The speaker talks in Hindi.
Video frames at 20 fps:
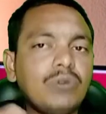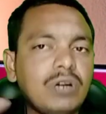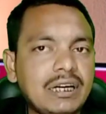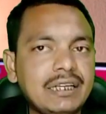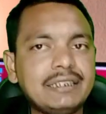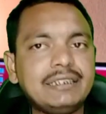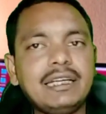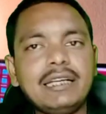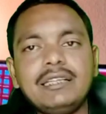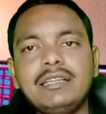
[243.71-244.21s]

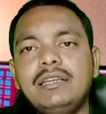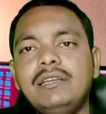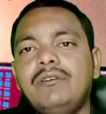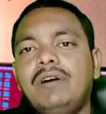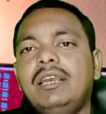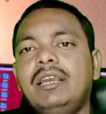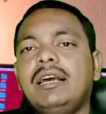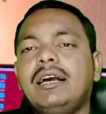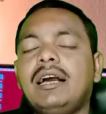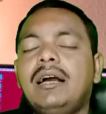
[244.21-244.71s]
करता है
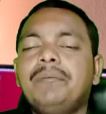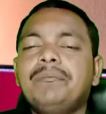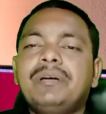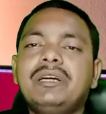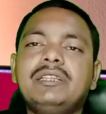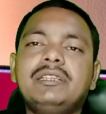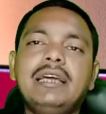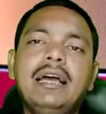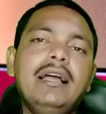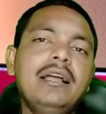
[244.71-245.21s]
किसी को
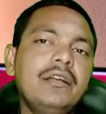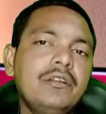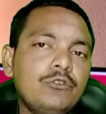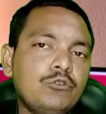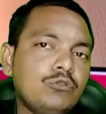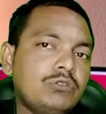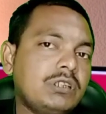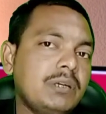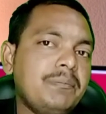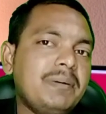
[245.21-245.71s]
कर्जा देने वाला
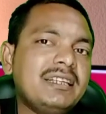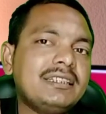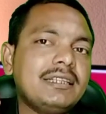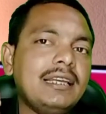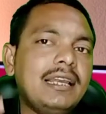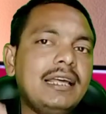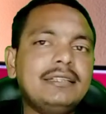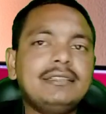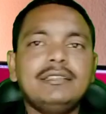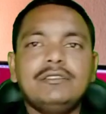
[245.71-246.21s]
काम करता
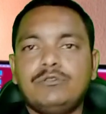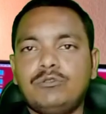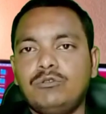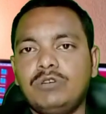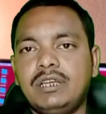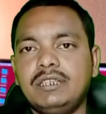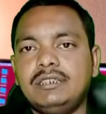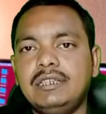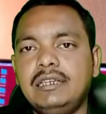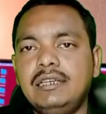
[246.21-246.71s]
है तो
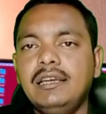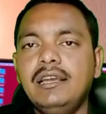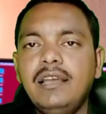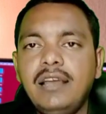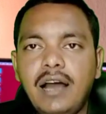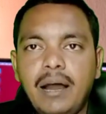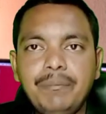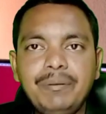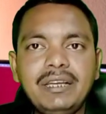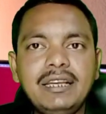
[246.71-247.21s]
उसके पास
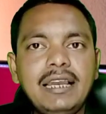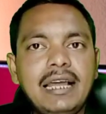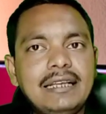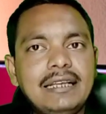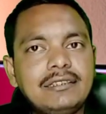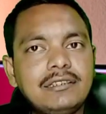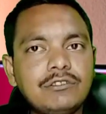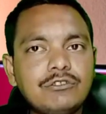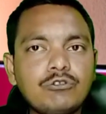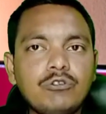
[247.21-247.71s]
लाइसेंस होना
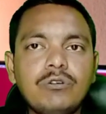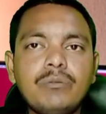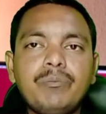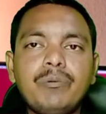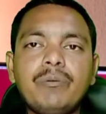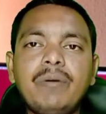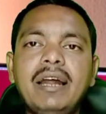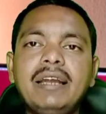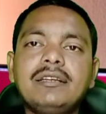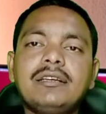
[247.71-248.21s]
चाहिए अब
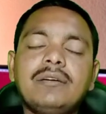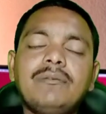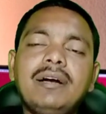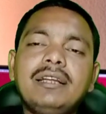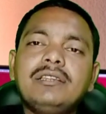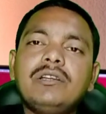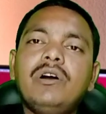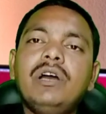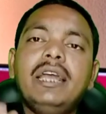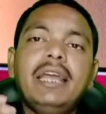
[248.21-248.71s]
ये लाइसेंस
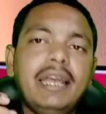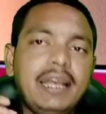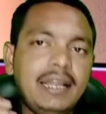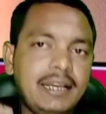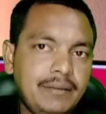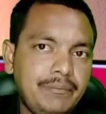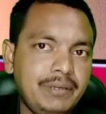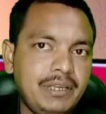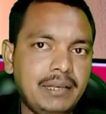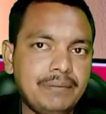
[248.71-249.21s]
कौन
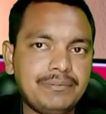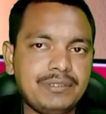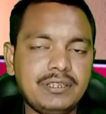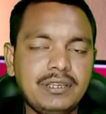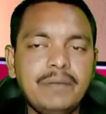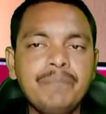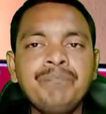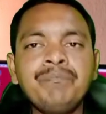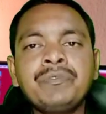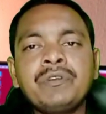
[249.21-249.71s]
प्रोवाइड करवाता
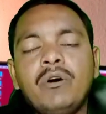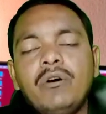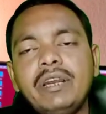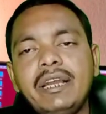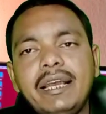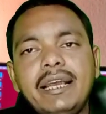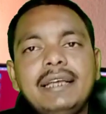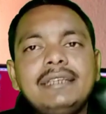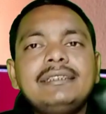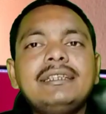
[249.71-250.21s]
है
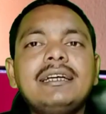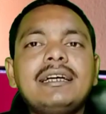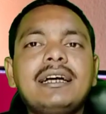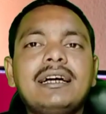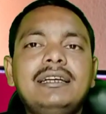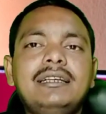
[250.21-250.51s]
एनबीएफसी